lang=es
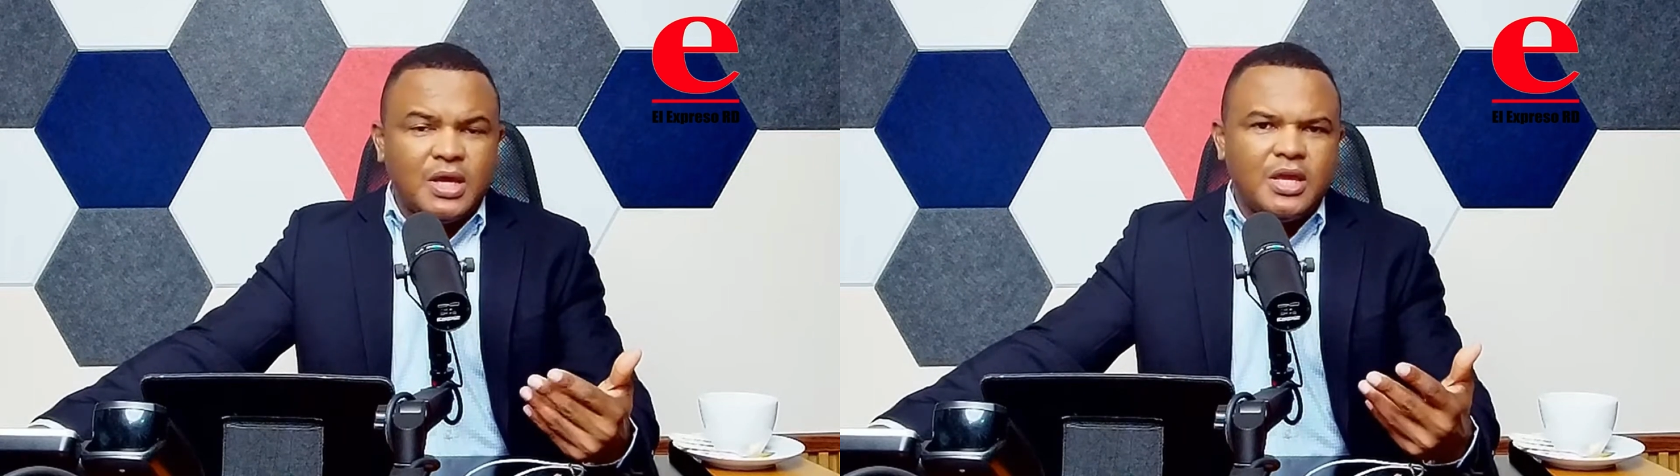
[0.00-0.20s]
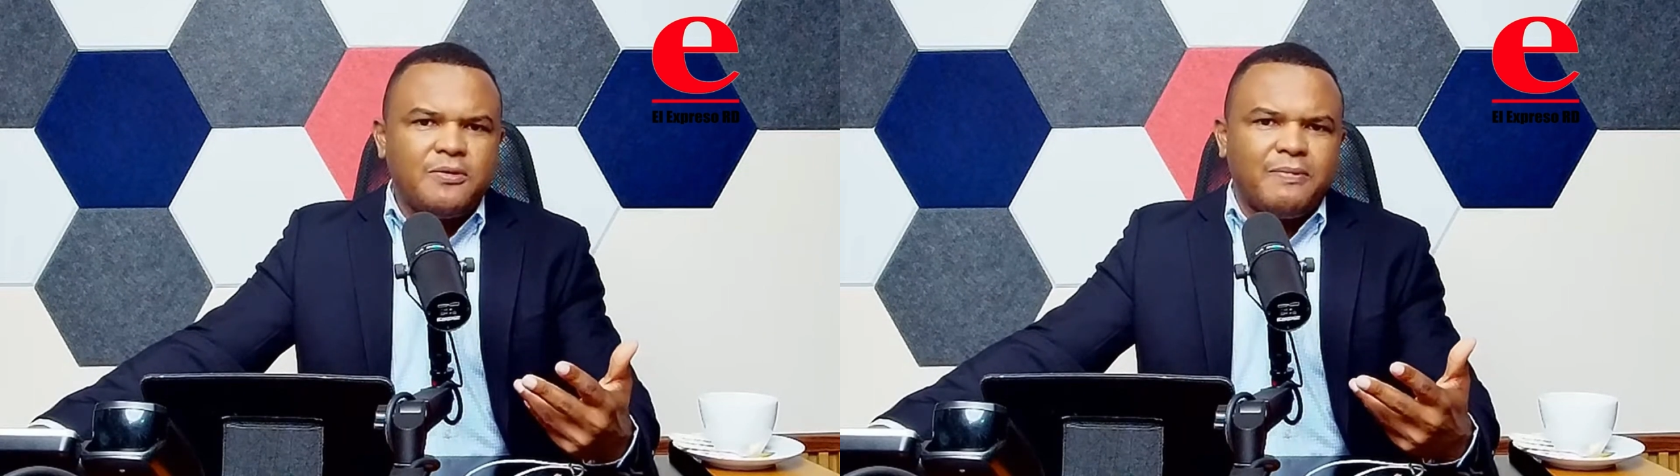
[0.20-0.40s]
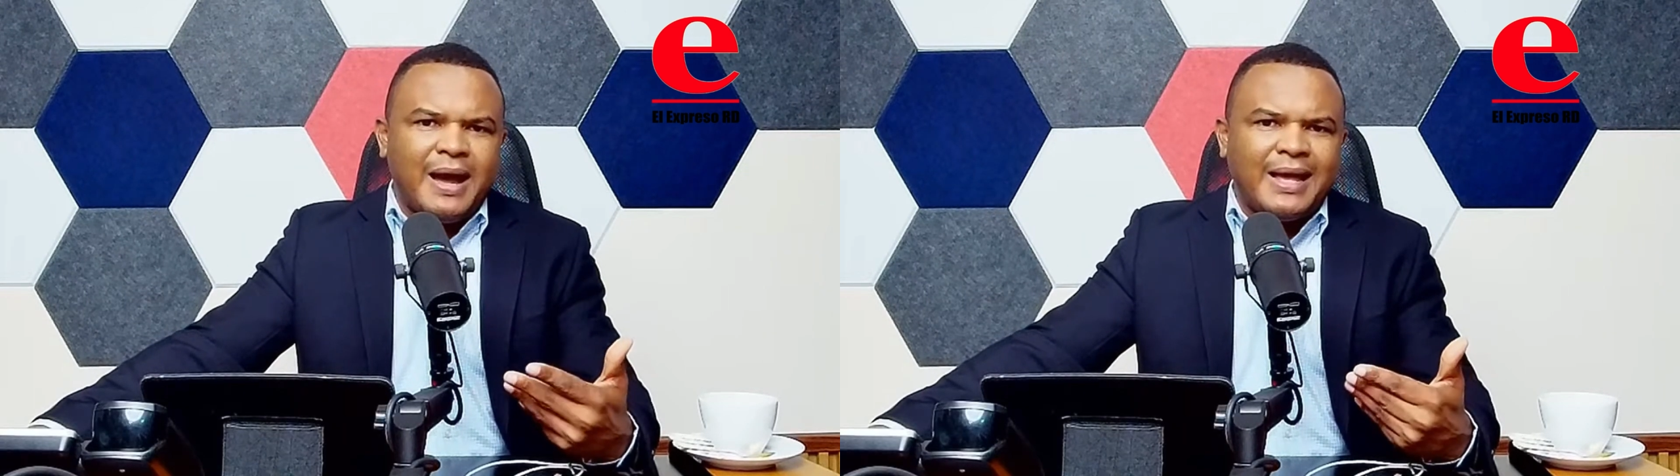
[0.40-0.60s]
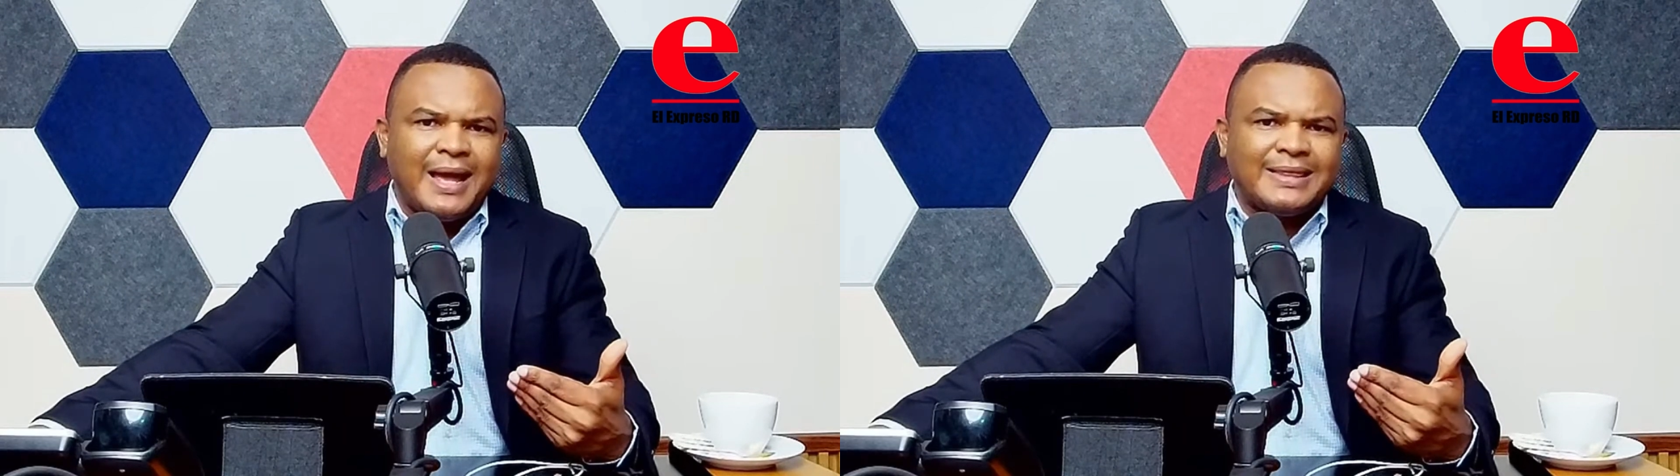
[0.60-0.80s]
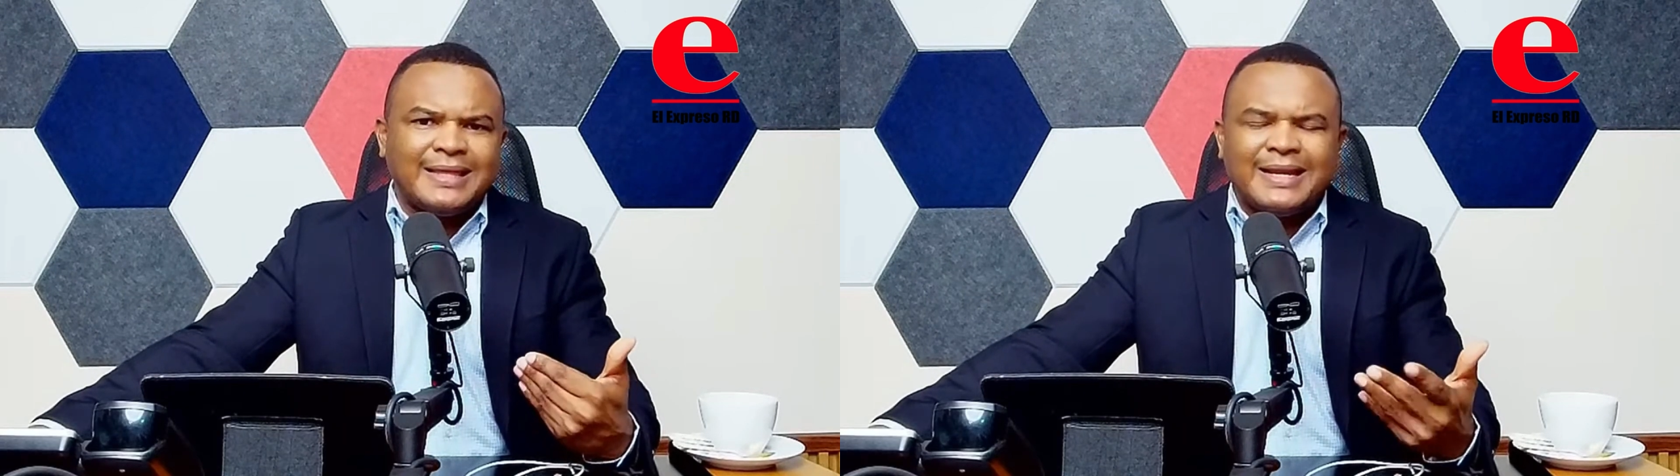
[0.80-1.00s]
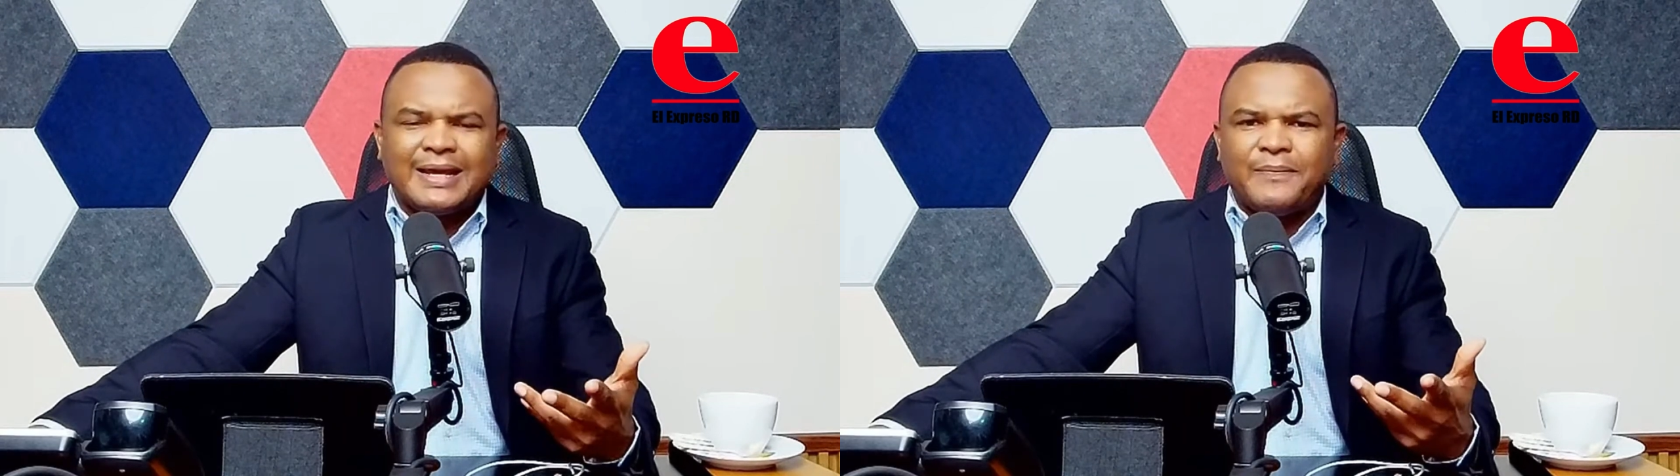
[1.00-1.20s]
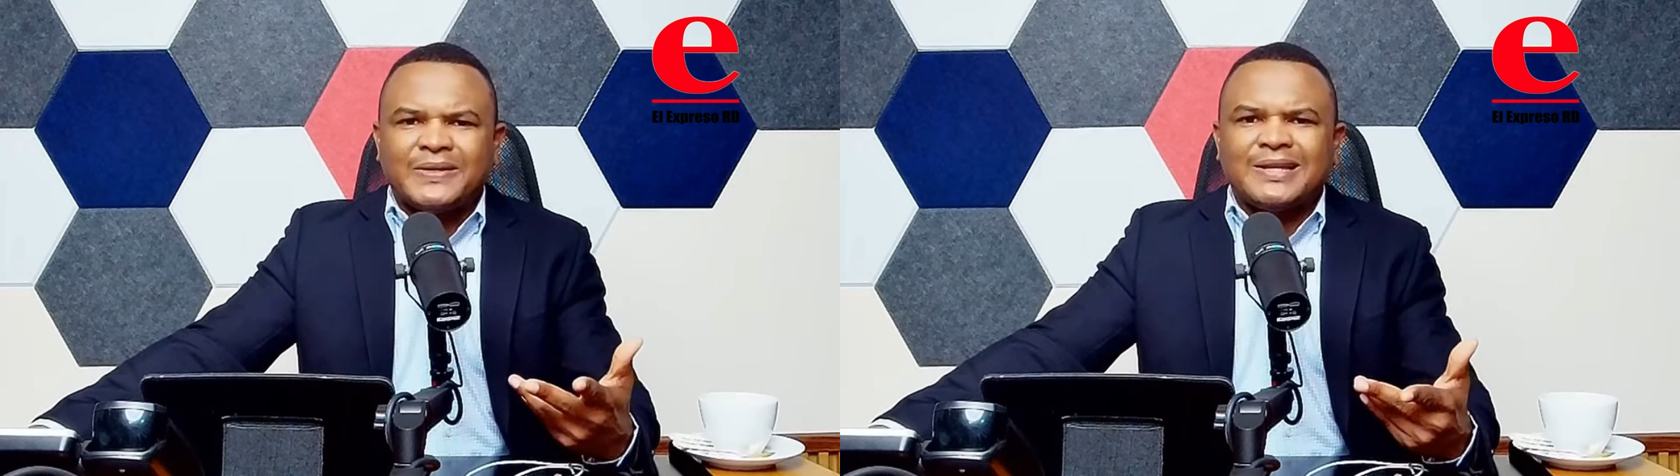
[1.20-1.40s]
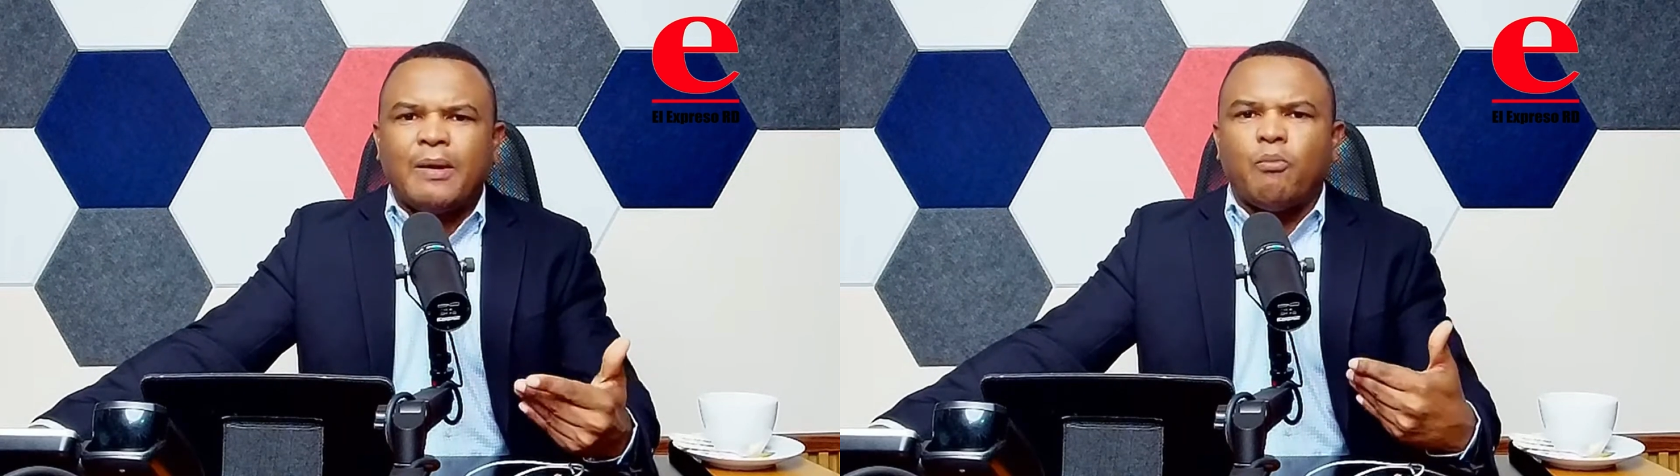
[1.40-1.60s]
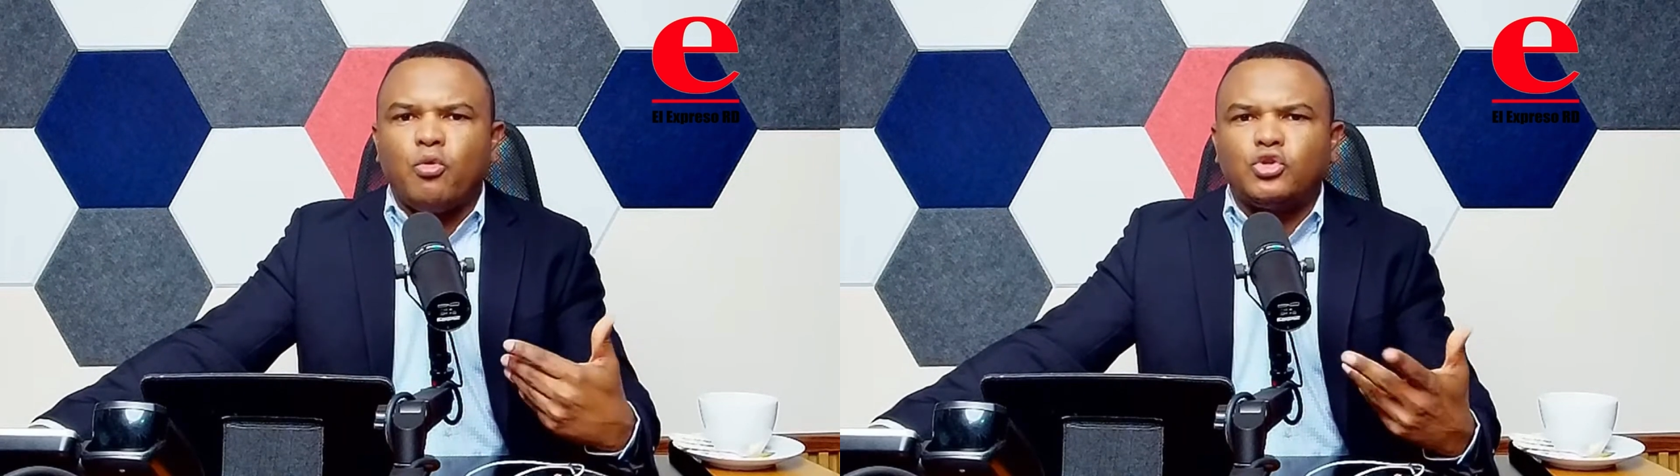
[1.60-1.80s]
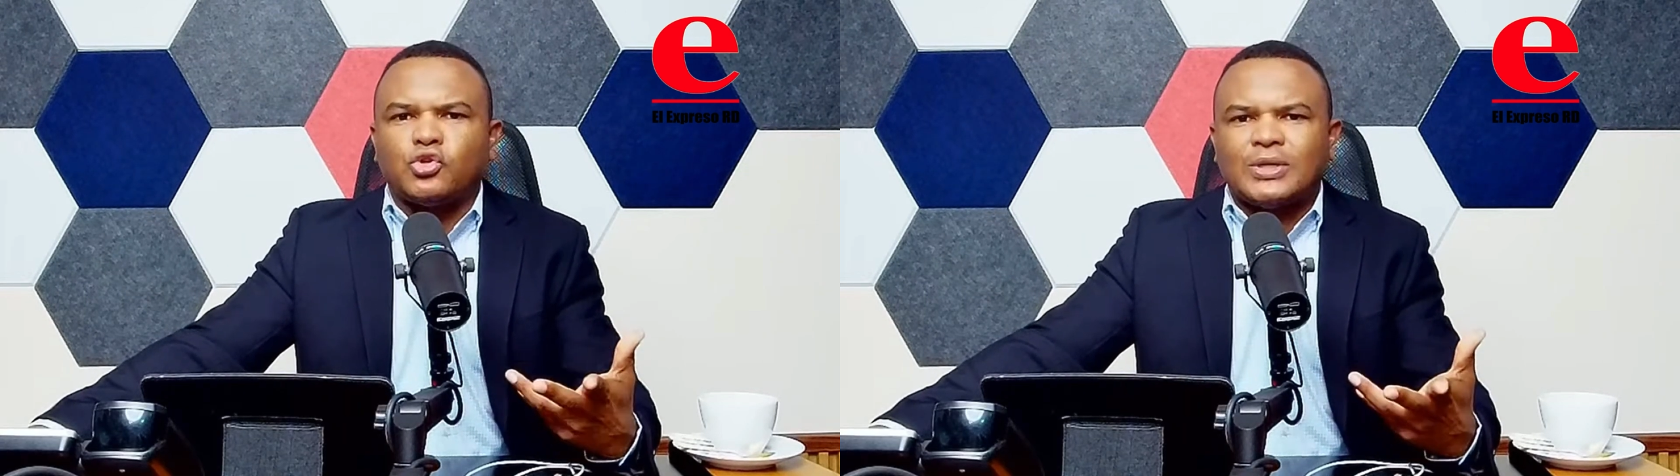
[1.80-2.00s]
y van a tener que pasar
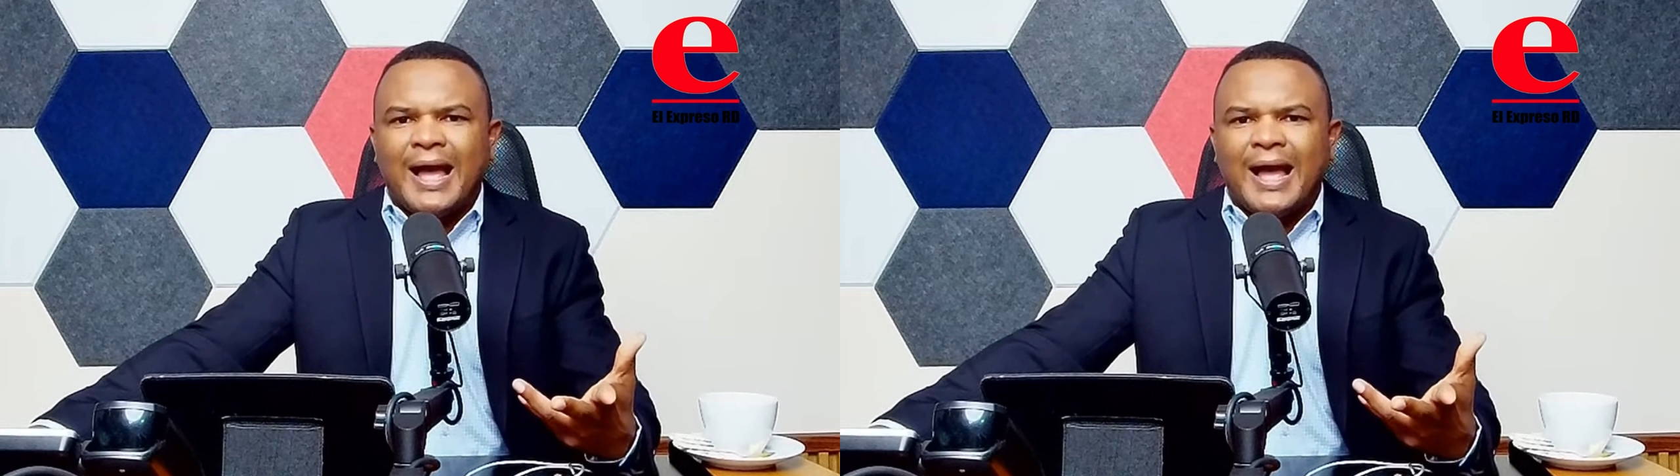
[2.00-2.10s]
muchos